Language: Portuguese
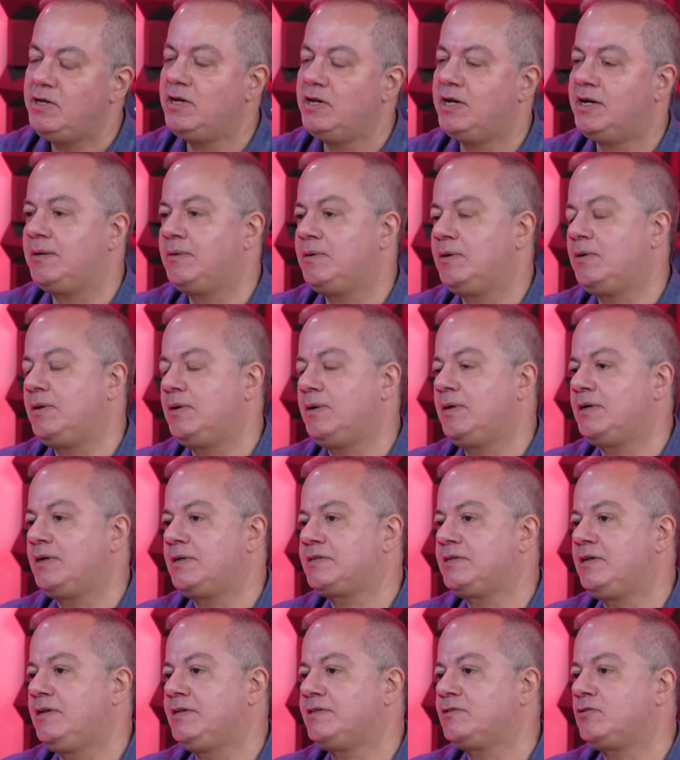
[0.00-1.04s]
e a, a,
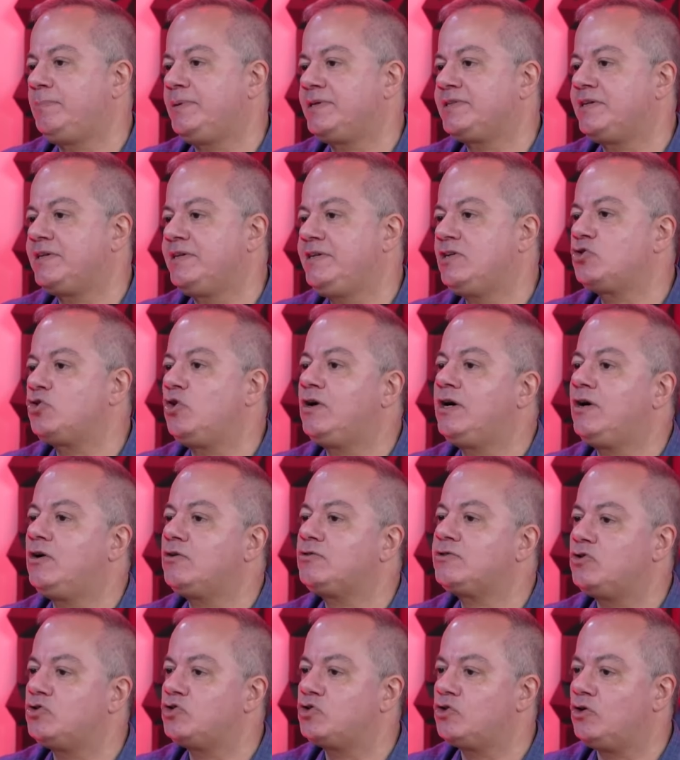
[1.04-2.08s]
a seleção passaria a jogar
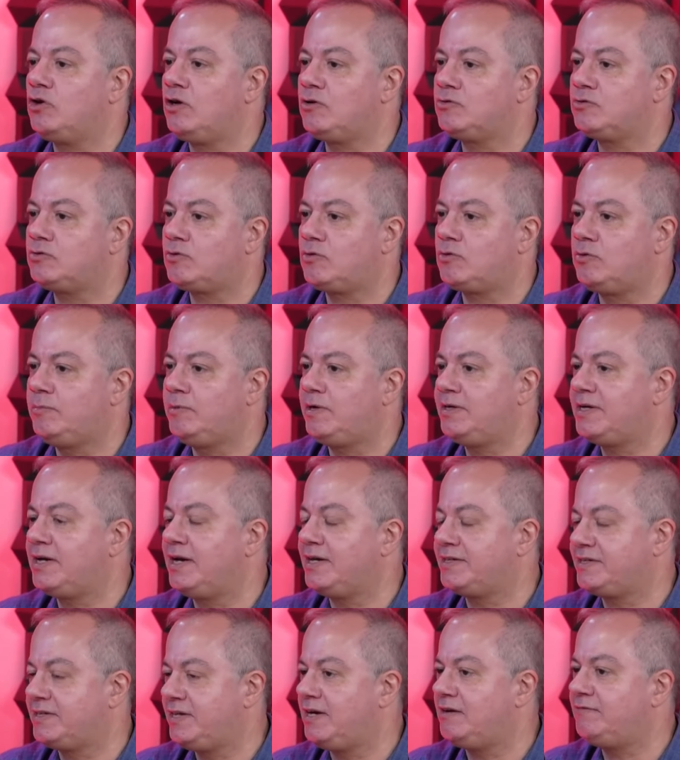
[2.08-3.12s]
os seus jogos como a
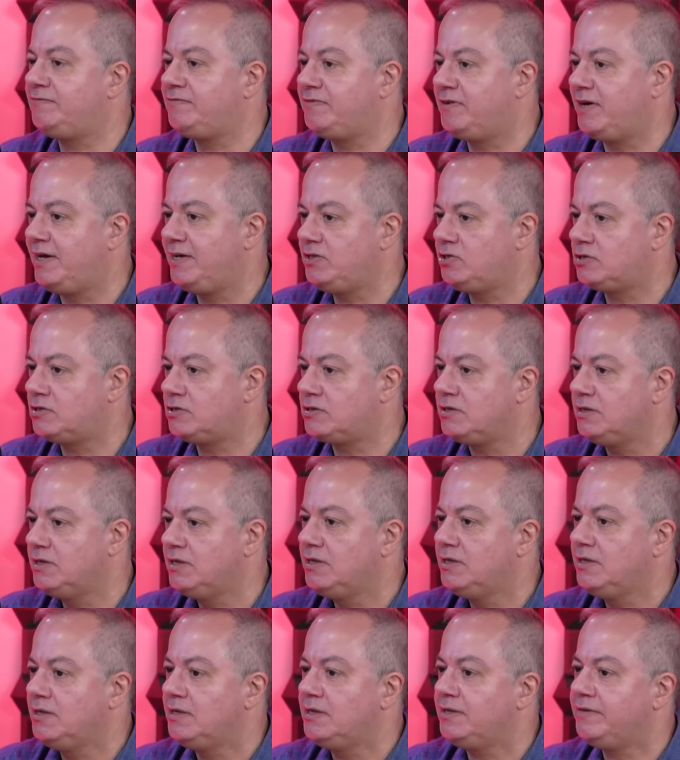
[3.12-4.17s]
Inglaterra faz
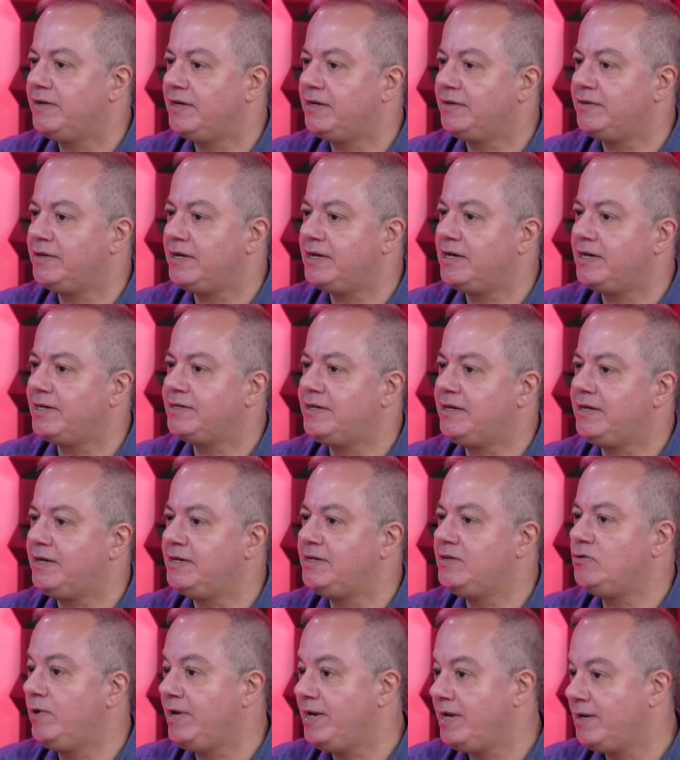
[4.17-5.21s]
na, na
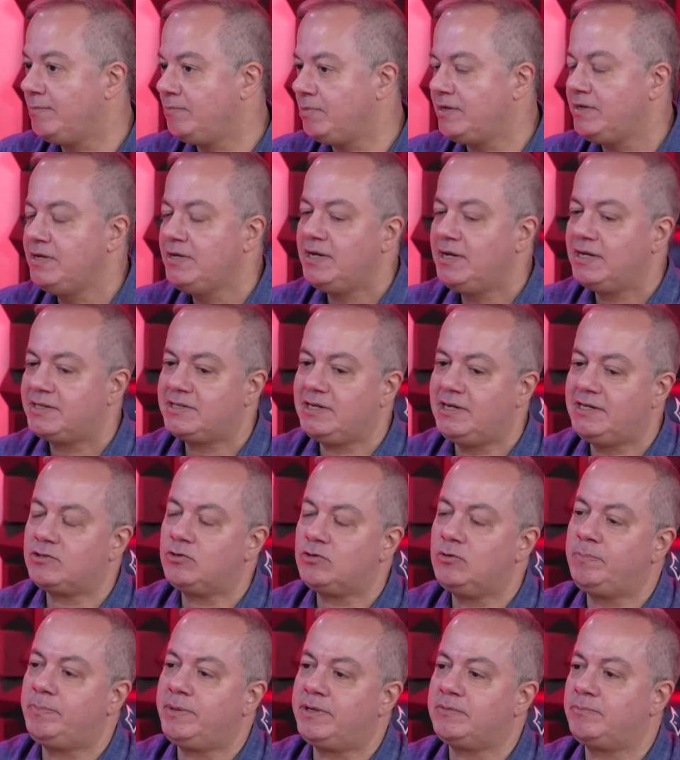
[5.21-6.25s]
Inglaterra, em Wembley. A
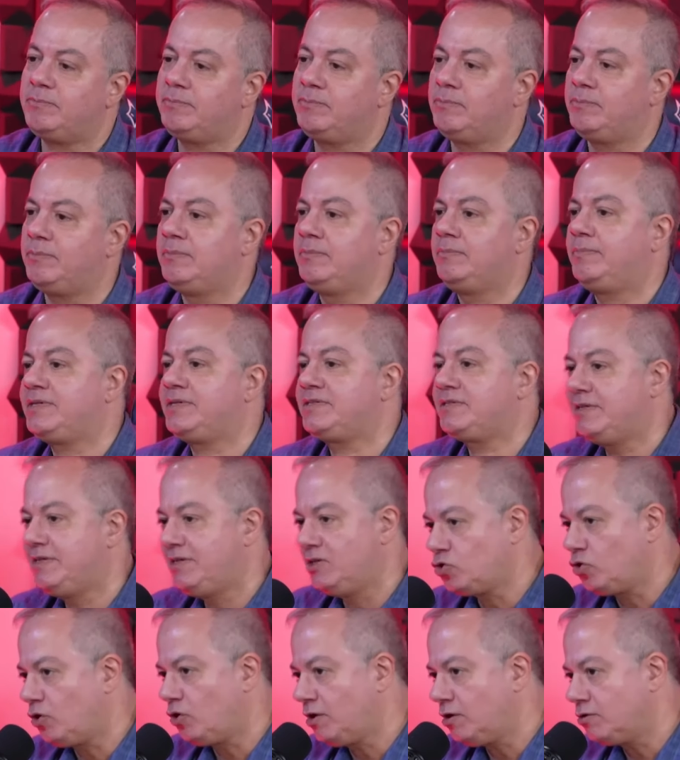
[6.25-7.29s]
seleção pa
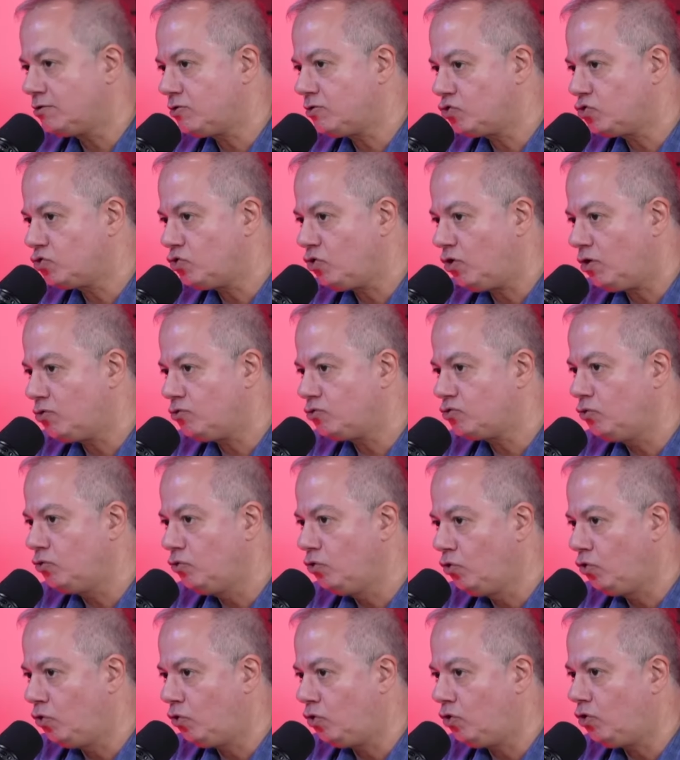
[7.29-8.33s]
passaria a jogar os seus jogos
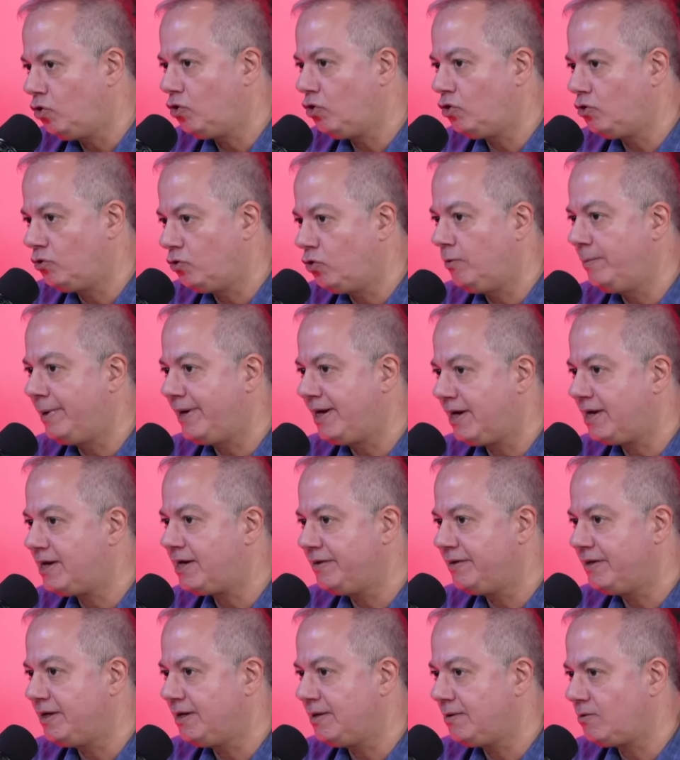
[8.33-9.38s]
no, no
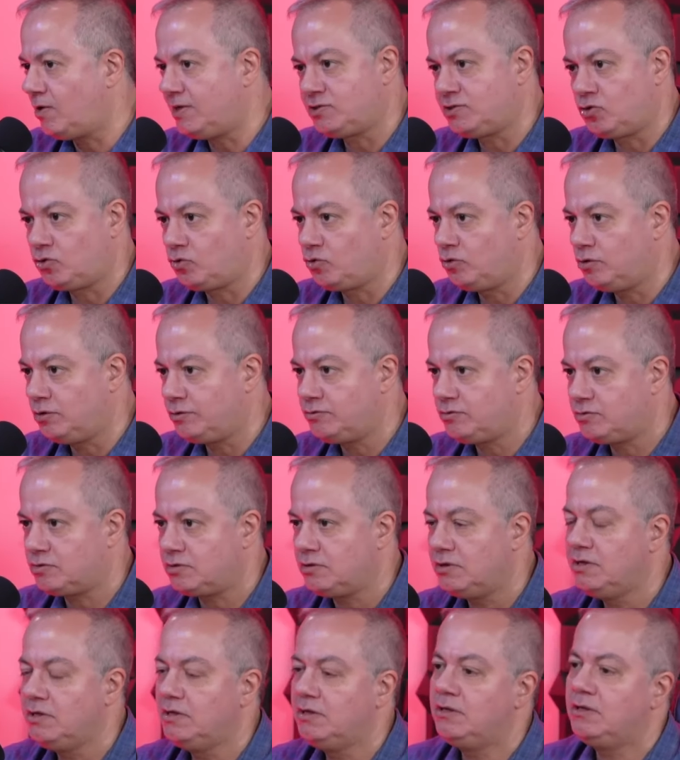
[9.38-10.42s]
Maracanã, quase todos.
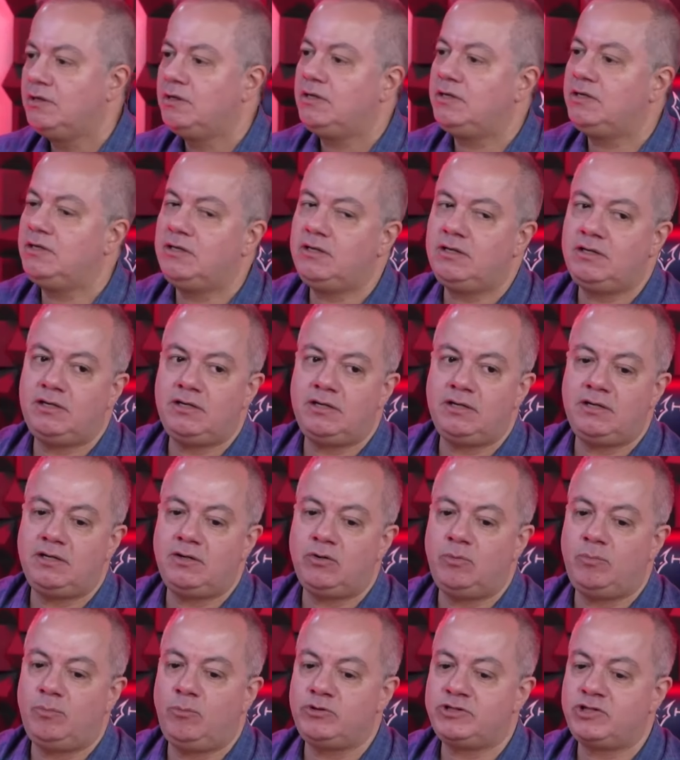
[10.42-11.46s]
E
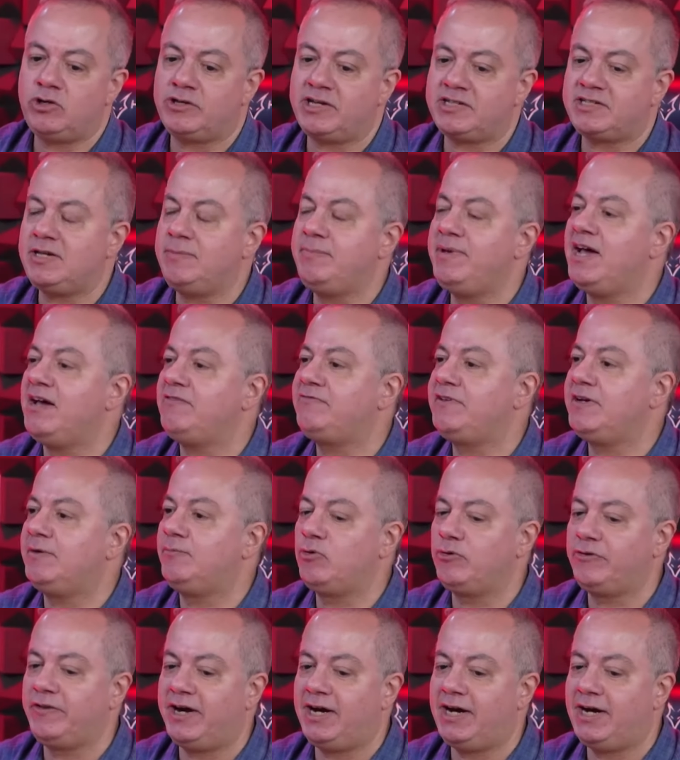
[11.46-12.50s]
o museu da CBF ia
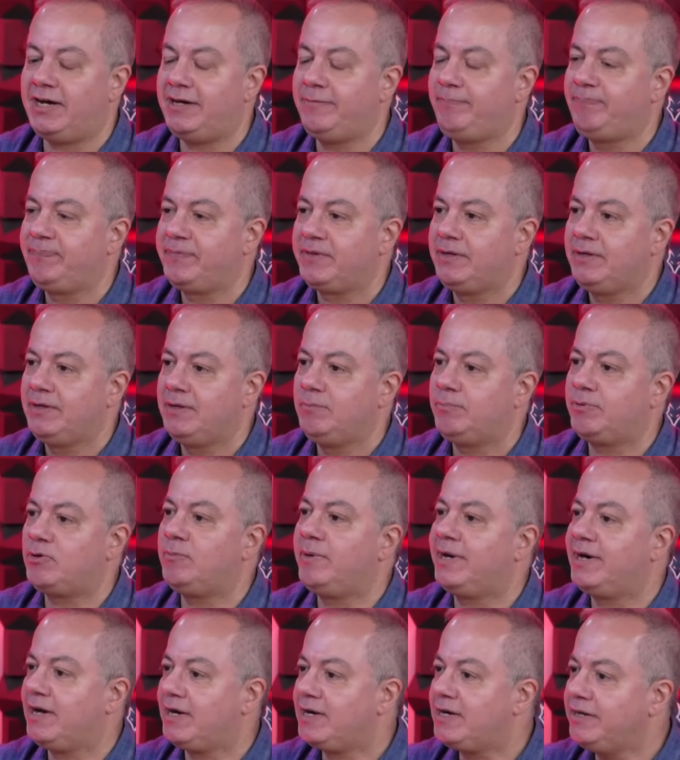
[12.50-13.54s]
mudar para o
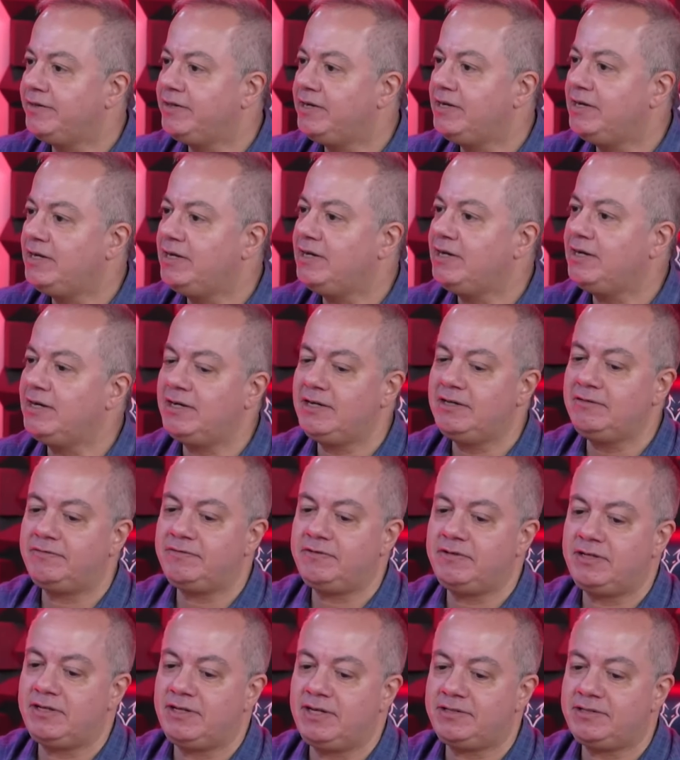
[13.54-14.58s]
Maracanã,
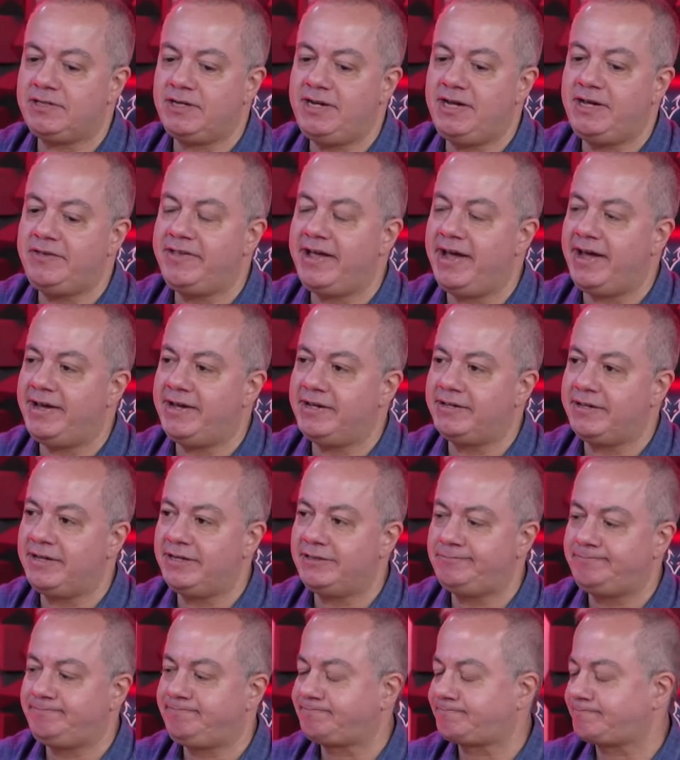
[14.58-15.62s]
enfim, essa era a ideia,
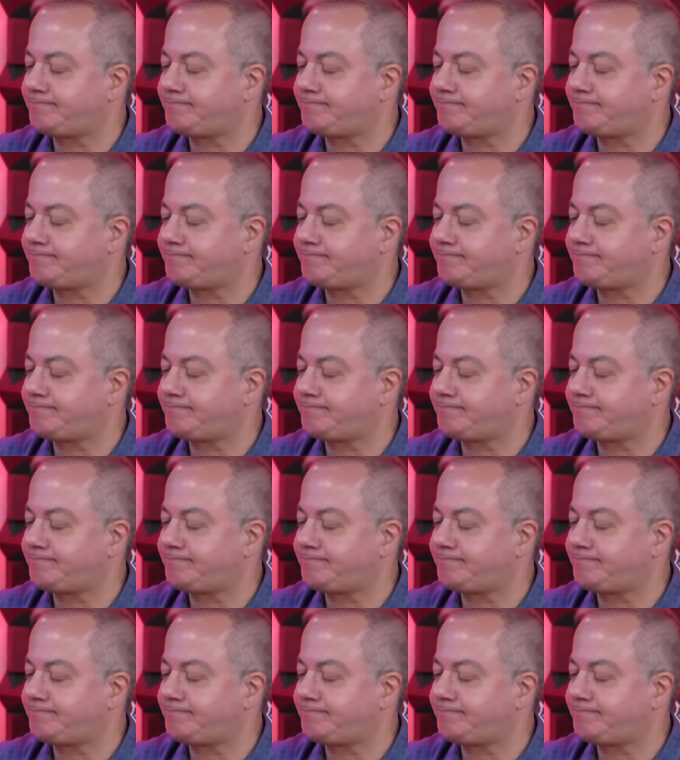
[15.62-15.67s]
né?